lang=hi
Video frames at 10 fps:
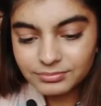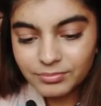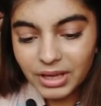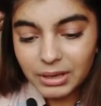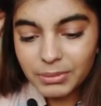
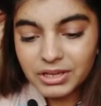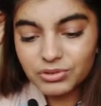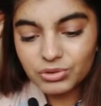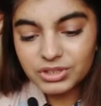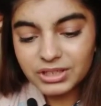पहले मैंने
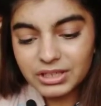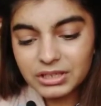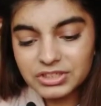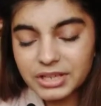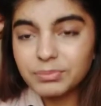सोचा कि
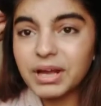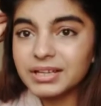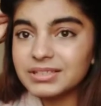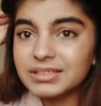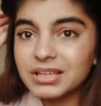ये शायद
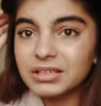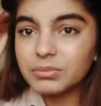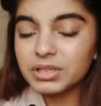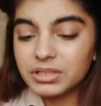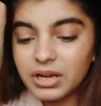पाकिस्तानी है
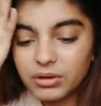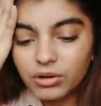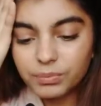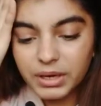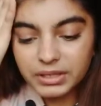बट दे आर
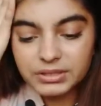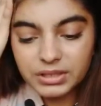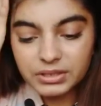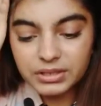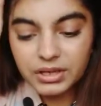नॉट
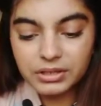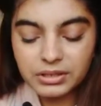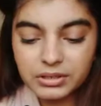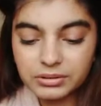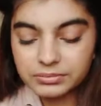पाकिस्तानी दे आर
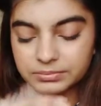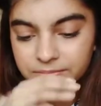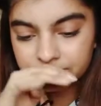इंडियन है